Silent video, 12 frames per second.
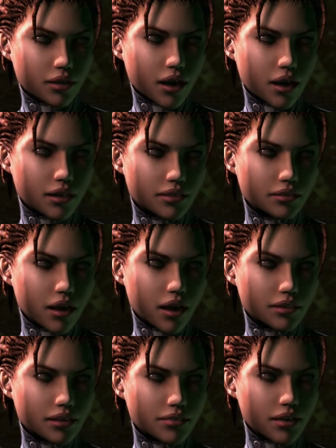könnte sich
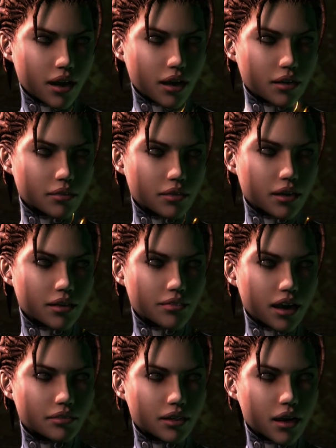als gefährlicher
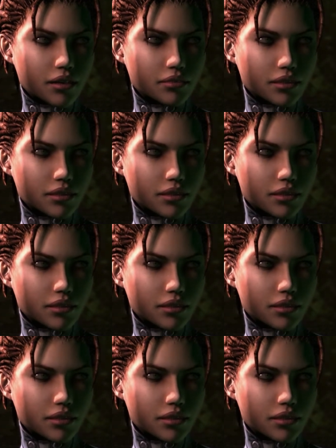erweisen als